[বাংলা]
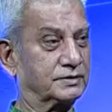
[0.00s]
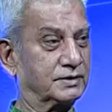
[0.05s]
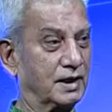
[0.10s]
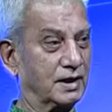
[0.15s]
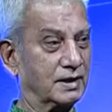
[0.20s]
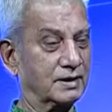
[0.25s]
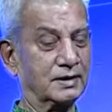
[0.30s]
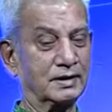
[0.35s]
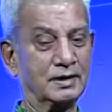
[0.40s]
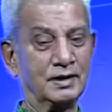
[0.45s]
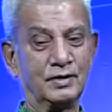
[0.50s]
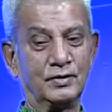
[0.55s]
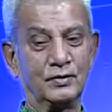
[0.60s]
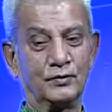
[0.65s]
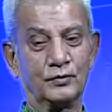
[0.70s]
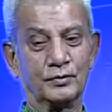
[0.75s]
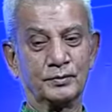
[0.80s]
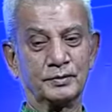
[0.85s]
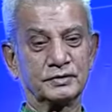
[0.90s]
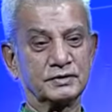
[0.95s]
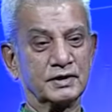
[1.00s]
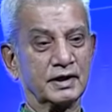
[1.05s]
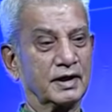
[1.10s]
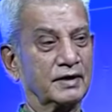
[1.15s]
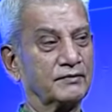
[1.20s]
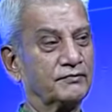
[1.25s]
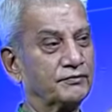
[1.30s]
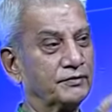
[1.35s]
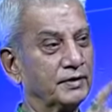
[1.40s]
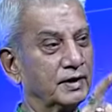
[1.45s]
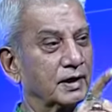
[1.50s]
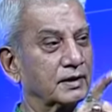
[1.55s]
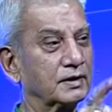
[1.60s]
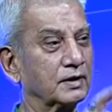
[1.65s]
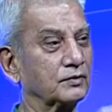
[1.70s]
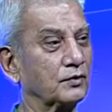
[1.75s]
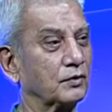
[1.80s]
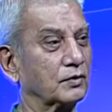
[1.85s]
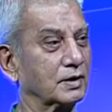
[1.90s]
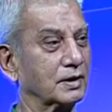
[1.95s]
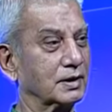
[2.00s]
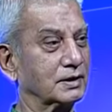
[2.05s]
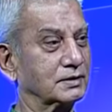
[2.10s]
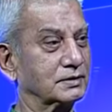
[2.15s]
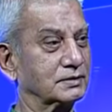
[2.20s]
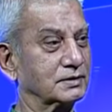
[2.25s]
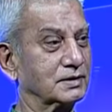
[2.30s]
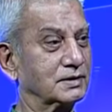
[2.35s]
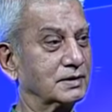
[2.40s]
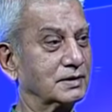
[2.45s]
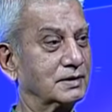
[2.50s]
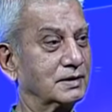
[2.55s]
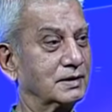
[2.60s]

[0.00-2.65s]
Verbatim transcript: স্যার উনি স্যার এই ফিগারটা দরকার আছে স্যার